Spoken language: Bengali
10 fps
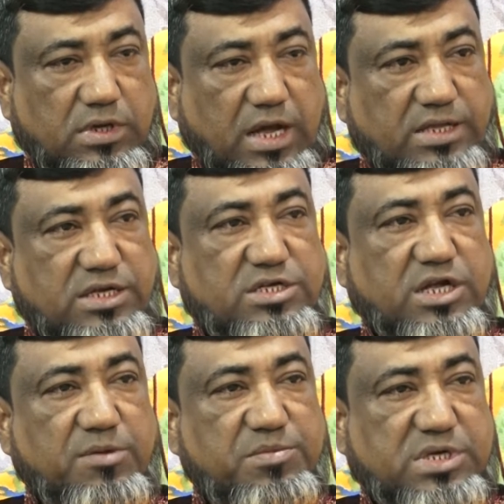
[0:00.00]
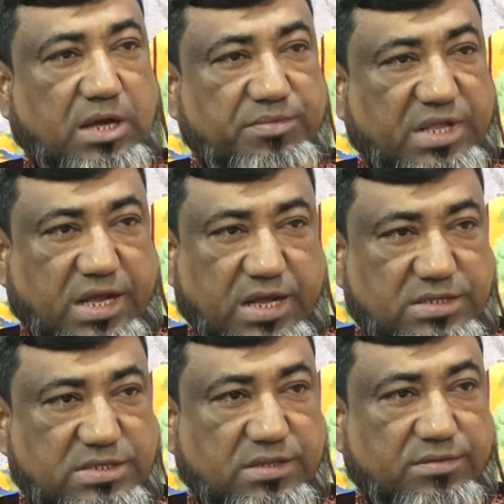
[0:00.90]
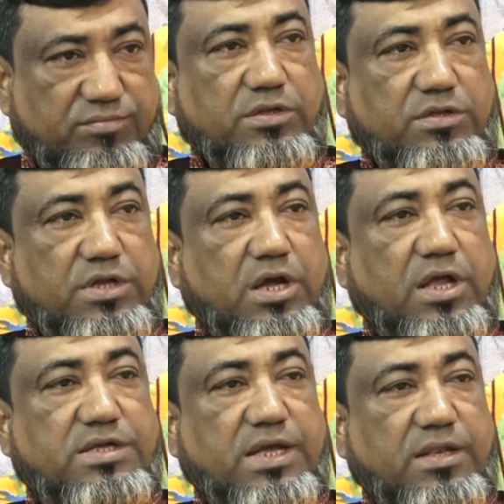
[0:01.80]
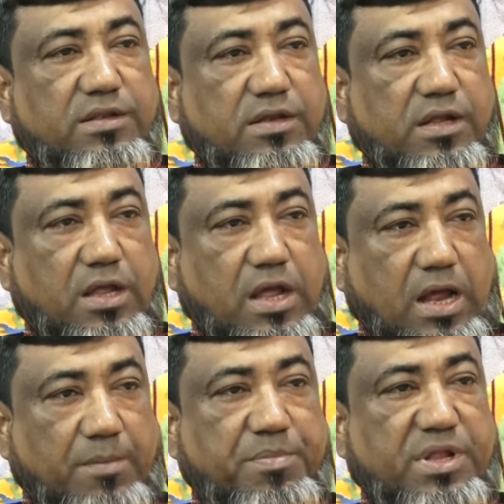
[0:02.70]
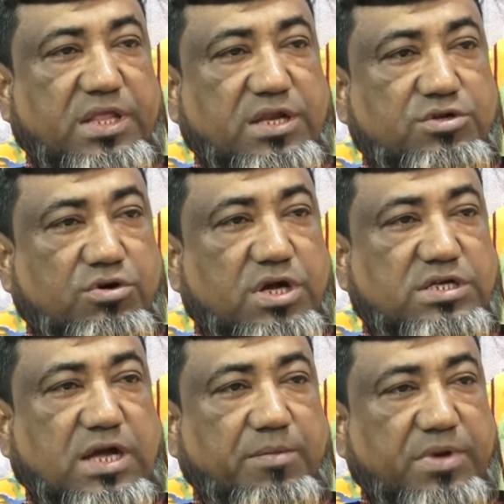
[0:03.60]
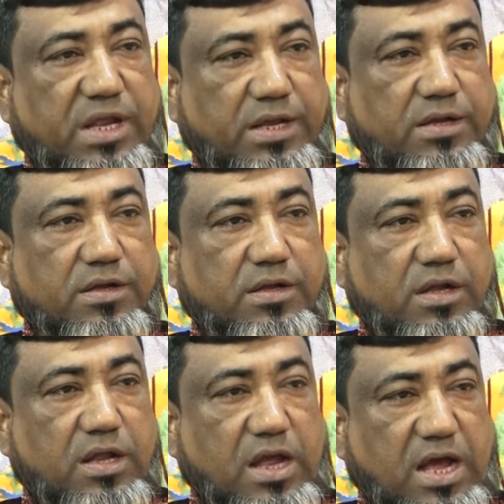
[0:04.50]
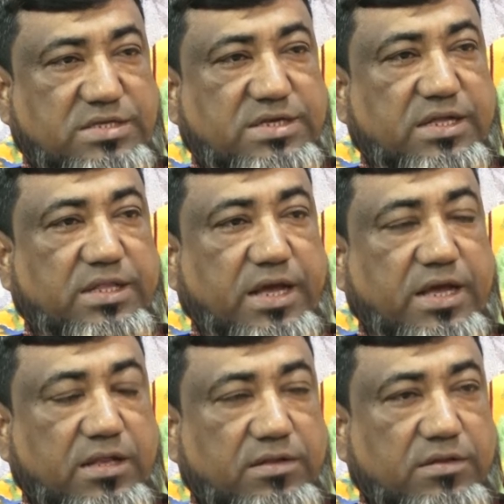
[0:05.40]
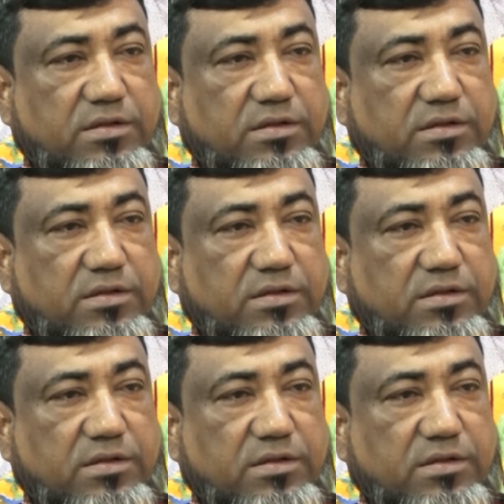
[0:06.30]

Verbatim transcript: হাজি সেলিম সাহেব দেখিয়েছেন দেখেছেন আপনাদের চোখের সামনেই আজকে দেখেন